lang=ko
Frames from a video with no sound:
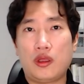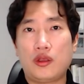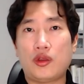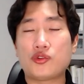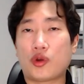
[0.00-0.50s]

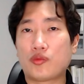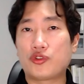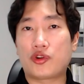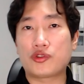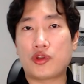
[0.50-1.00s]
현 정부
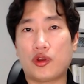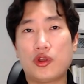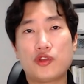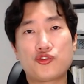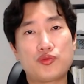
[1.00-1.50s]
들어서
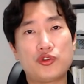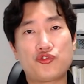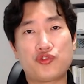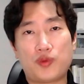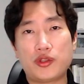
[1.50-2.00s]

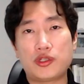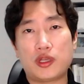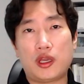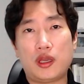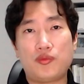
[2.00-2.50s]

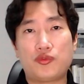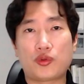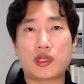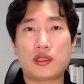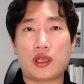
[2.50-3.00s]
22번째
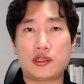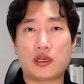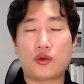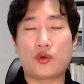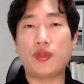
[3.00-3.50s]
부동산 대책이
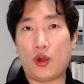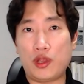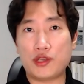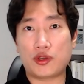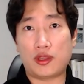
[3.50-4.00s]
곧 나올
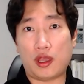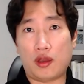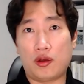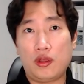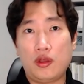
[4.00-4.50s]
예정인데요.
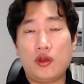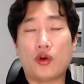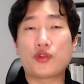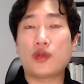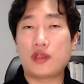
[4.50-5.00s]

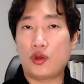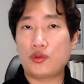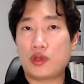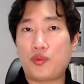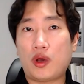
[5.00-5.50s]
어떠한
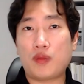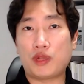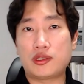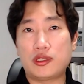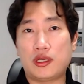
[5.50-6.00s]
내용들이
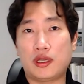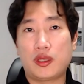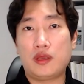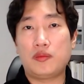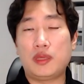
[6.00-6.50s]
포함될지
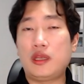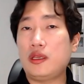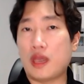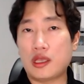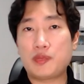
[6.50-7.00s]
미리
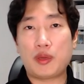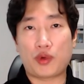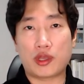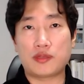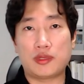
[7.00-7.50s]
예습해
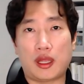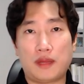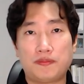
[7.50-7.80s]
보겠습니다.